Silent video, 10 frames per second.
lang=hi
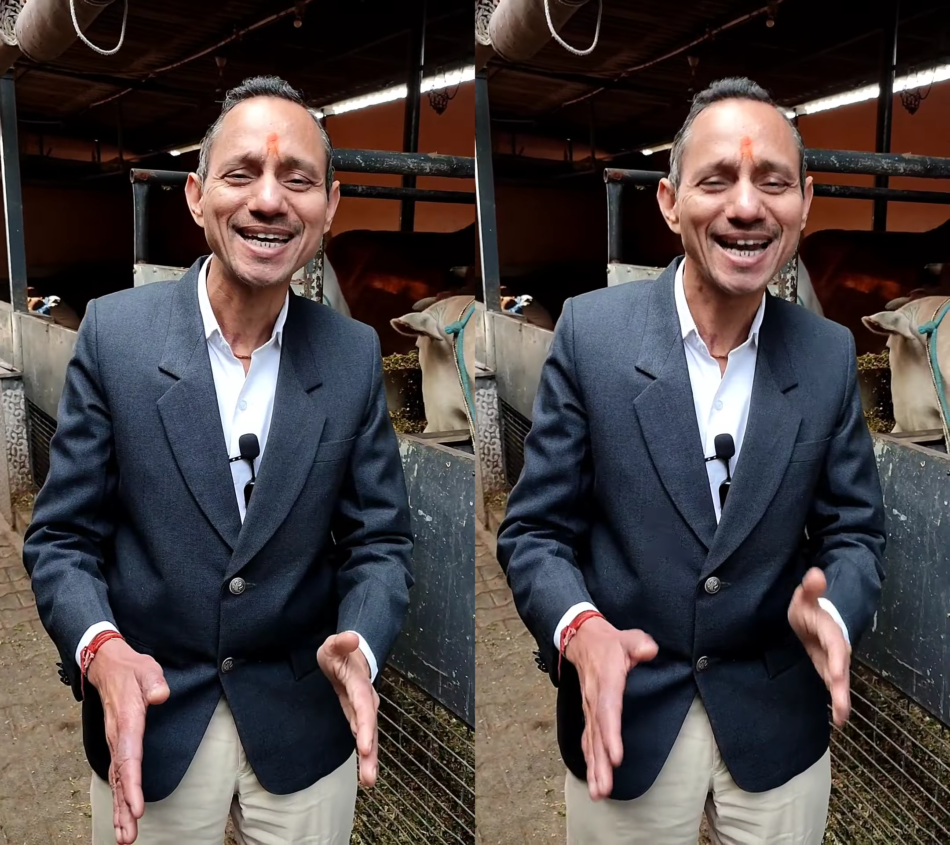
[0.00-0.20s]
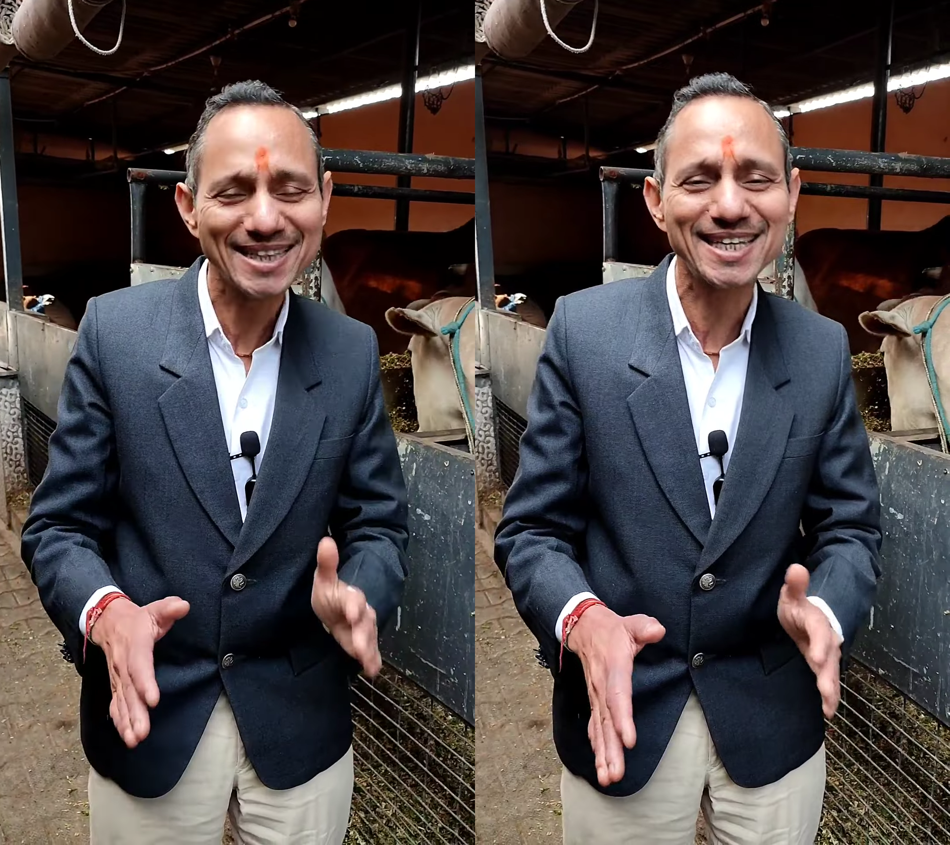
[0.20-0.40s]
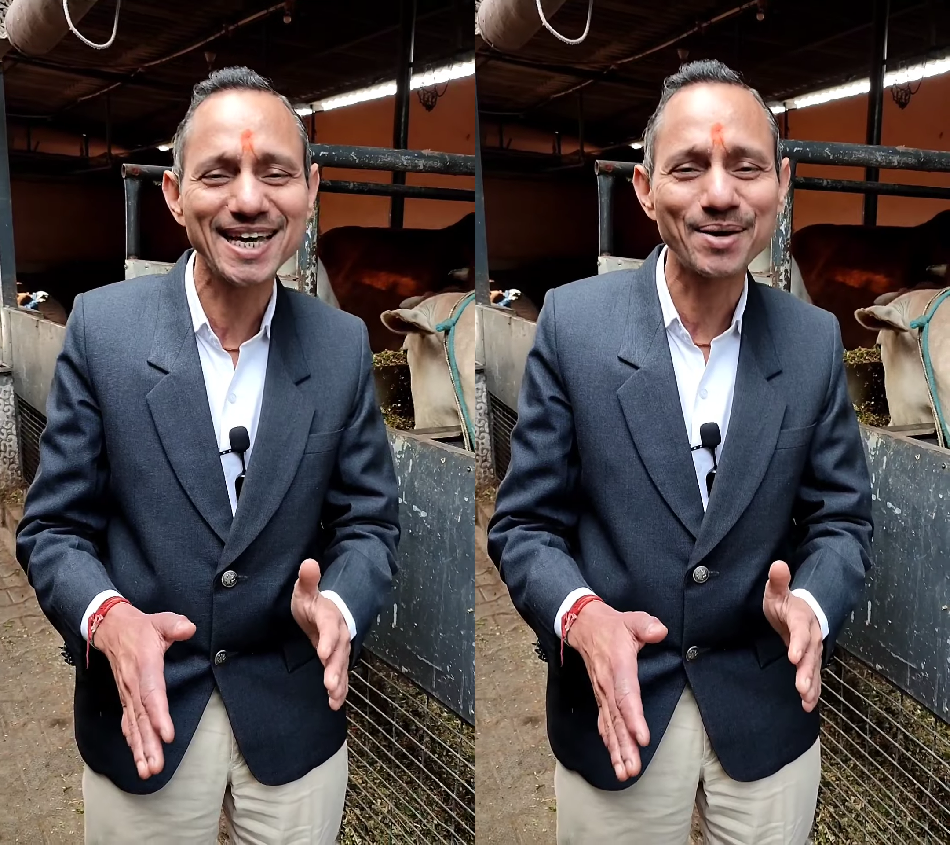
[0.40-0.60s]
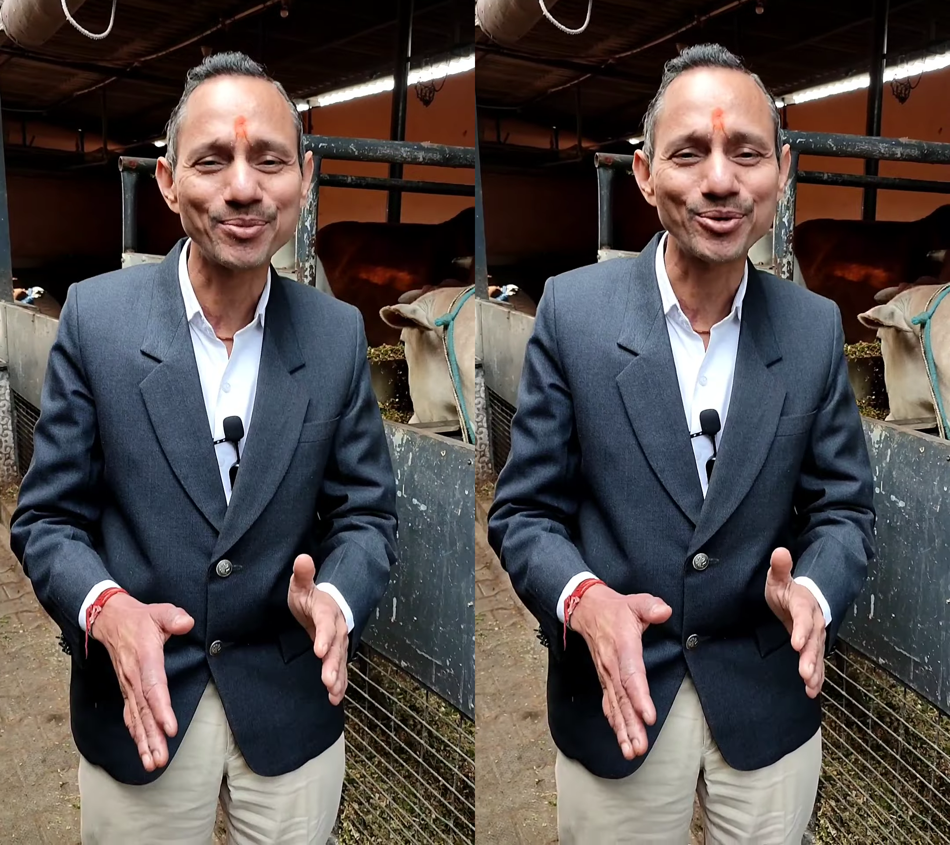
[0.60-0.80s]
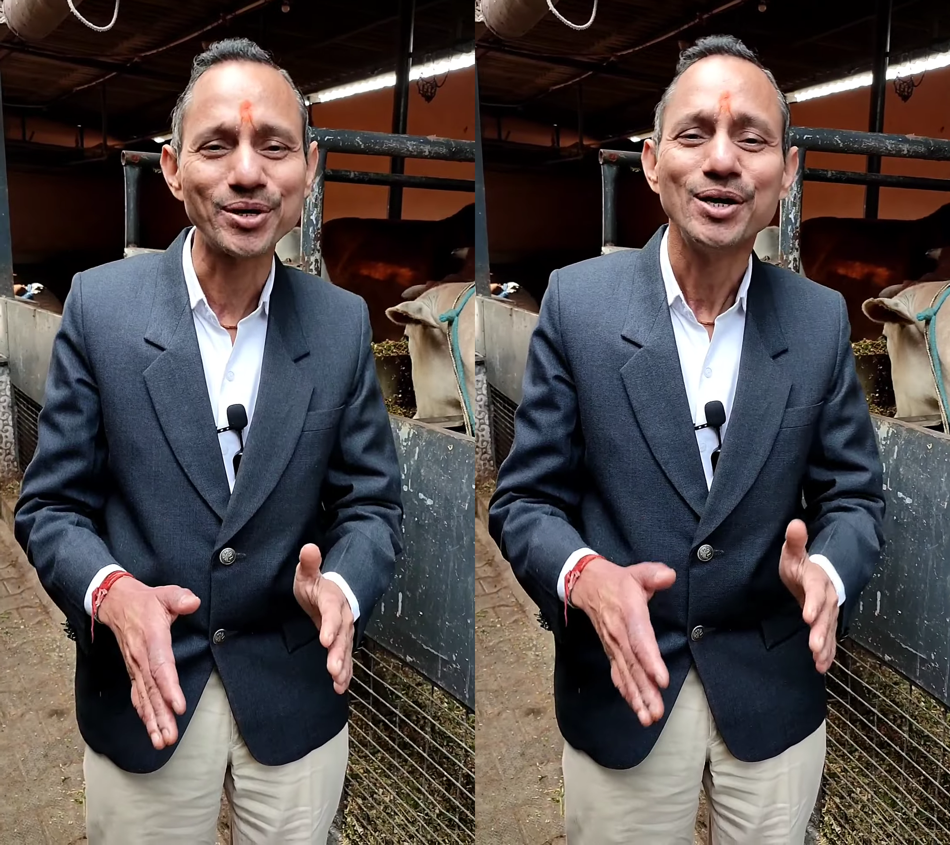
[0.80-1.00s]
रहते हैं
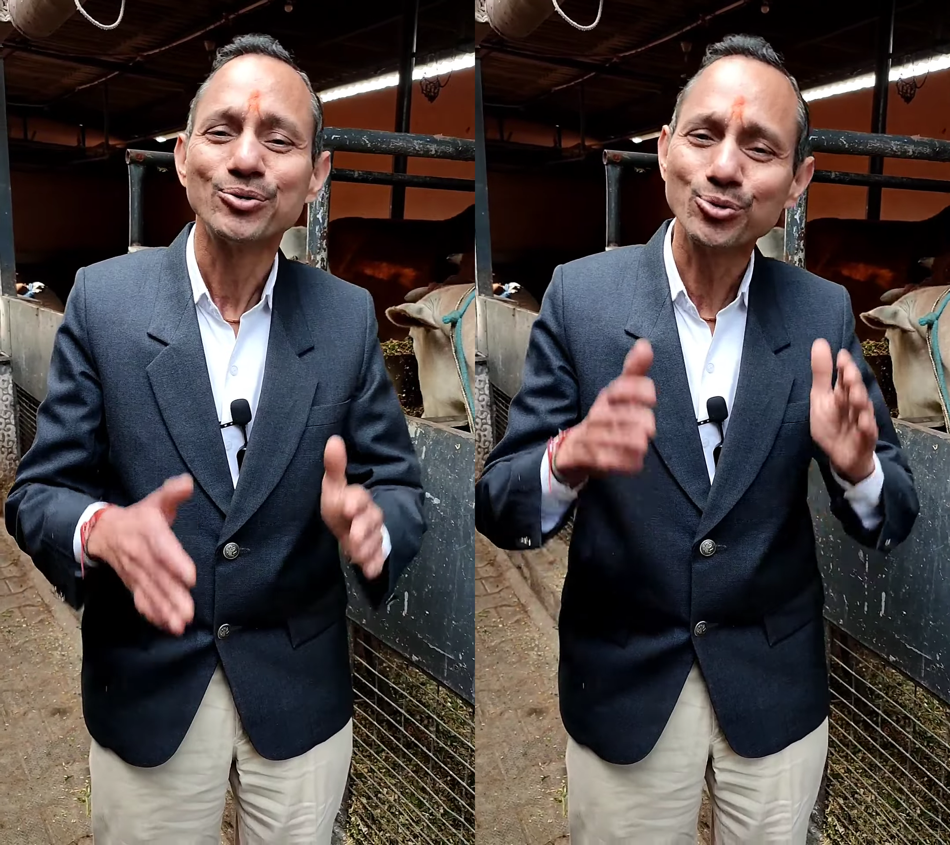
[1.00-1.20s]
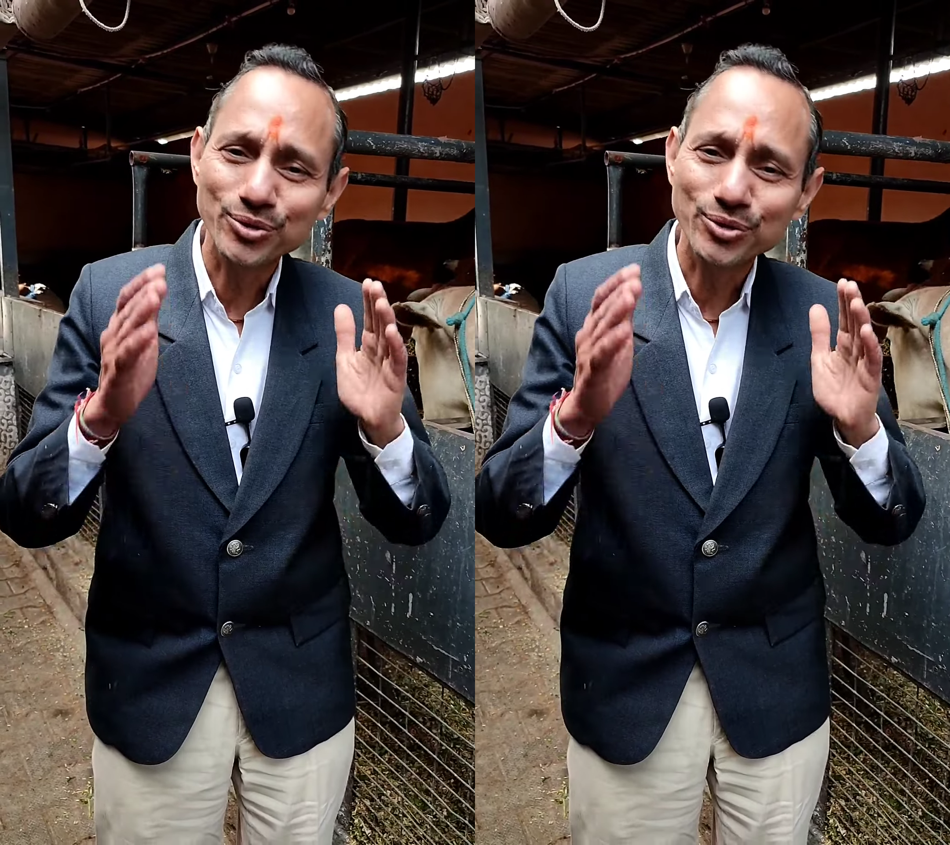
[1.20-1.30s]
हम लोग तो